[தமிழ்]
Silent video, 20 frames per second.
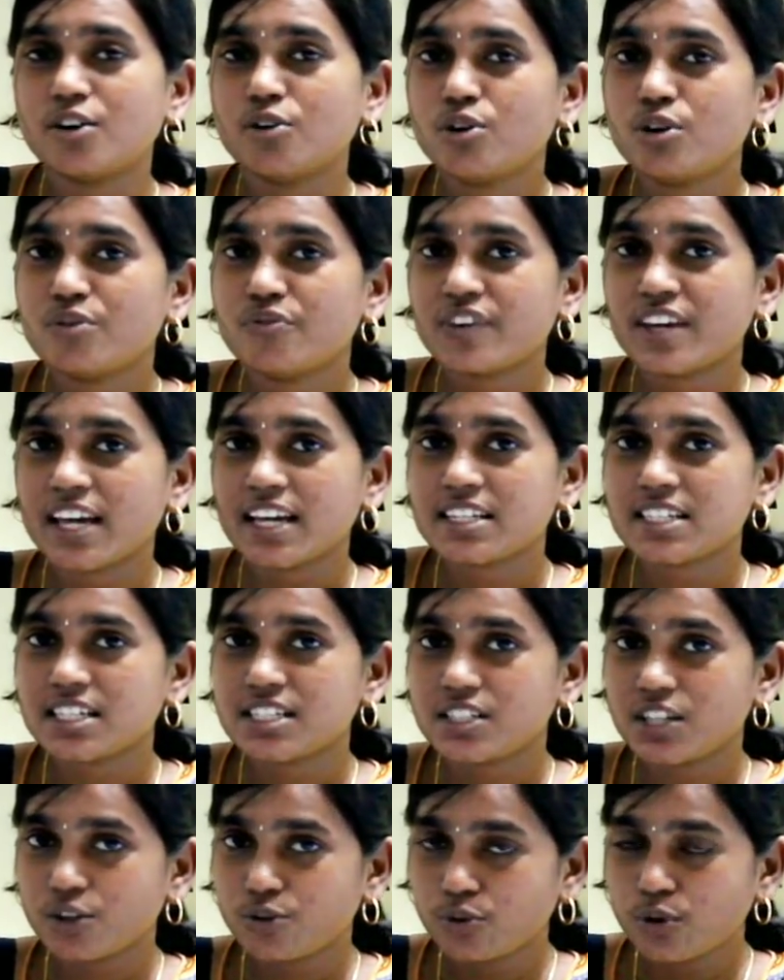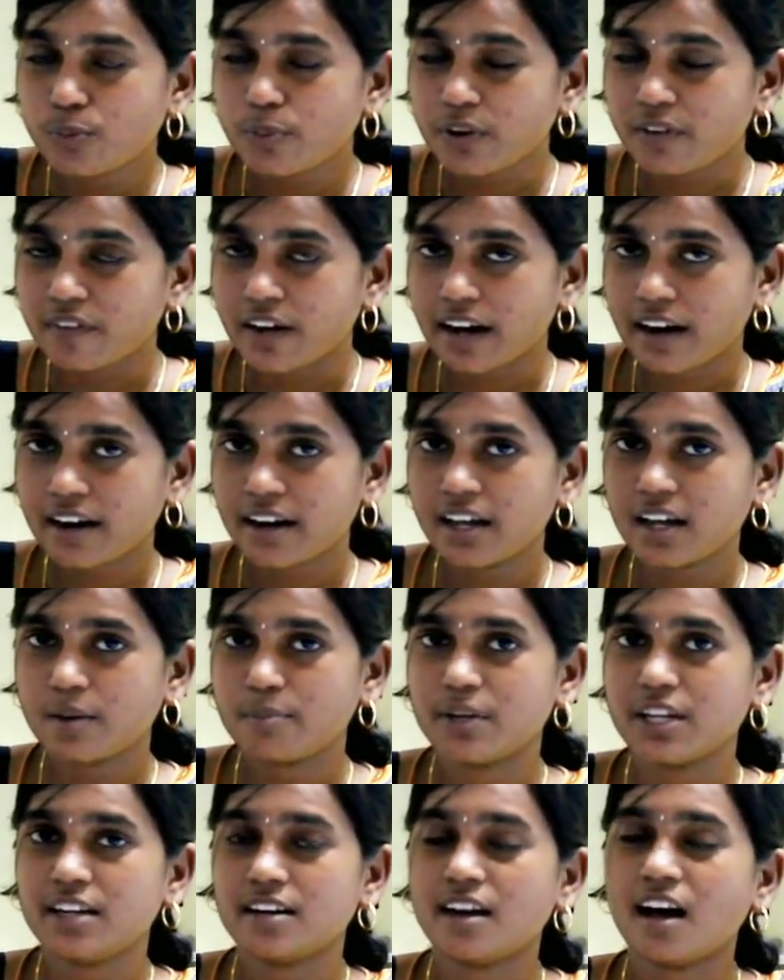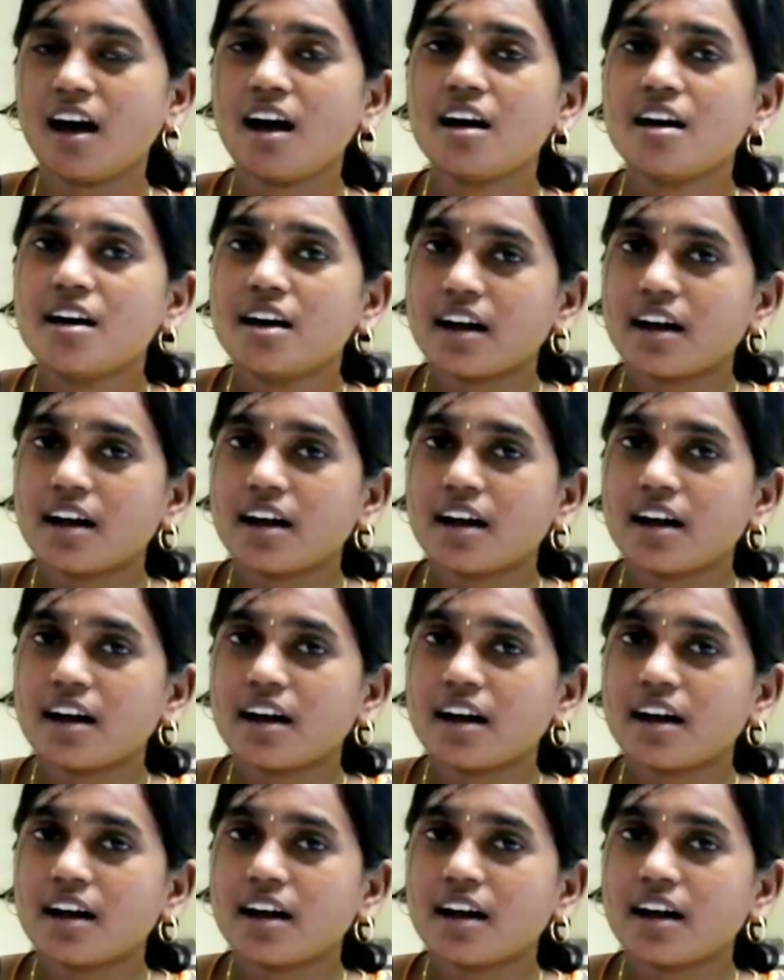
நோட்டிஃபிகேஷன்ஸ் எதுவும் இப்போ வரல அப்படின்னா